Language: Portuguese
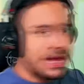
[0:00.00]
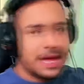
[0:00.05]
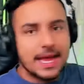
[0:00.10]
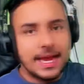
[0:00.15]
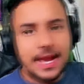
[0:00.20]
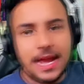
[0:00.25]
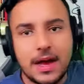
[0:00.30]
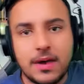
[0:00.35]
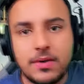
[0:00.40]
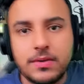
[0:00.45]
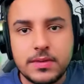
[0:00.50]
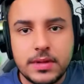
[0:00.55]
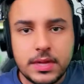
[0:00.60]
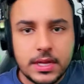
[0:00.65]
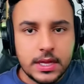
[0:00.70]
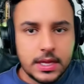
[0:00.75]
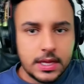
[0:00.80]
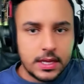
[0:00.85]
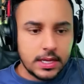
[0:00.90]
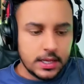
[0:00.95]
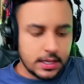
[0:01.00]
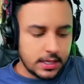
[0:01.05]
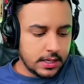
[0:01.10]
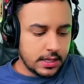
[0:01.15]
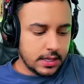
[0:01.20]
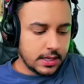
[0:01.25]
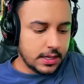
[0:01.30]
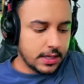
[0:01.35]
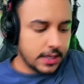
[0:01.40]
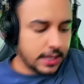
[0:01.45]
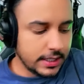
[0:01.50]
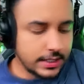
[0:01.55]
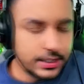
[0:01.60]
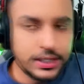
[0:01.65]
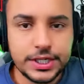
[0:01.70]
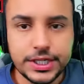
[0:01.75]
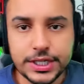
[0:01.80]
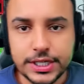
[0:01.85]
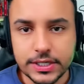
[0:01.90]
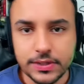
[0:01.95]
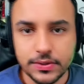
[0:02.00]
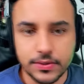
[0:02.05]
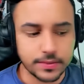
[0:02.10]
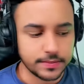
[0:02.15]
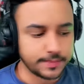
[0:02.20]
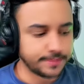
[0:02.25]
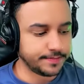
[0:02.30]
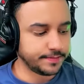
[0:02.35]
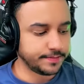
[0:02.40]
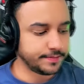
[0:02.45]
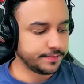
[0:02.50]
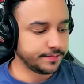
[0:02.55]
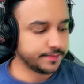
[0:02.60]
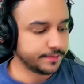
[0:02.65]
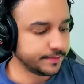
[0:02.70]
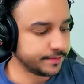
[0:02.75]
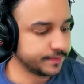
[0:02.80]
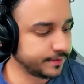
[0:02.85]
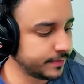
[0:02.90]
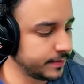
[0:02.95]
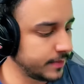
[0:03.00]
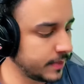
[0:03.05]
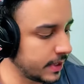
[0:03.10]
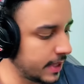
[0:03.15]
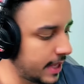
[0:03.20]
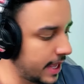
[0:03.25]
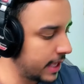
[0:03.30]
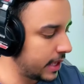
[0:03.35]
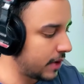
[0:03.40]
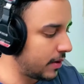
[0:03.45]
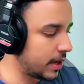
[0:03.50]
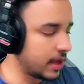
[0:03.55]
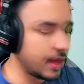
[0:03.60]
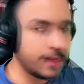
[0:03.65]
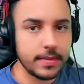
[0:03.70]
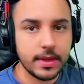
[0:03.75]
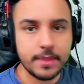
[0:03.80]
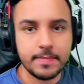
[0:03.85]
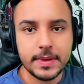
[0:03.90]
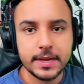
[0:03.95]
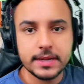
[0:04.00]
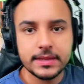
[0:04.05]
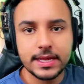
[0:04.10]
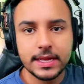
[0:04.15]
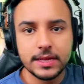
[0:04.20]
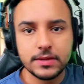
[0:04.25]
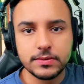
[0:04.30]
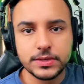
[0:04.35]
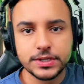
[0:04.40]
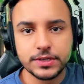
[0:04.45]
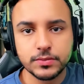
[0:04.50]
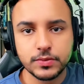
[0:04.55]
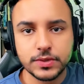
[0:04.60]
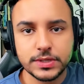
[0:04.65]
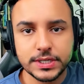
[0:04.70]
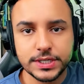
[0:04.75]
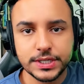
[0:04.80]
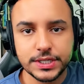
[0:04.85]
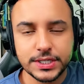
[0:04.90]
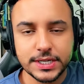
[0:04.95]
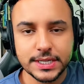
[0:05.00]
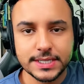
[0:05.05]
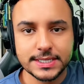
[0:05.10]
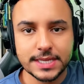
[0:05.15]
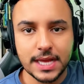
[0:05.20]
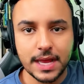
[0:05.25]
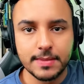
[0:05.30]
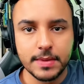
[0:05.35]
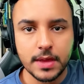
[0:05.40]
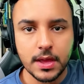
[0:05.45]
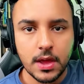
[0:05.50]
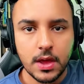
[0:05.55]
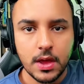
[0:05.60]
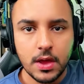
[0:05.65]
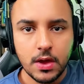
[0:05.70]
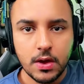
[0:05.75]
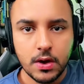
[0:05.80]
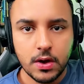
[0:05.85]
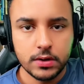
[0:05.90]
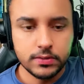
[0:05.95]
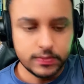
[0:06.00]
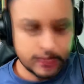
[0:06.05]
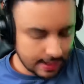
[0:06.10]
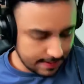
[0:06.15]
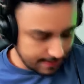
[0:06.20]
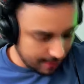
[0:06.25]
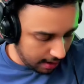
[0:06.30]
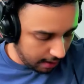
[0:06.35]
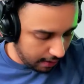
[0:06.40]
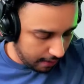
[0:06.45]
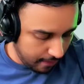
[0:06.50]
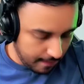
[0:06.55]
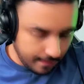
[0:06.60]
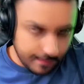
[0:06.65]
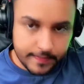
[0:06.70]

canal antigo, né, que eu acabei perdendo, acho que muita gente já sabe. Olha o tamanho.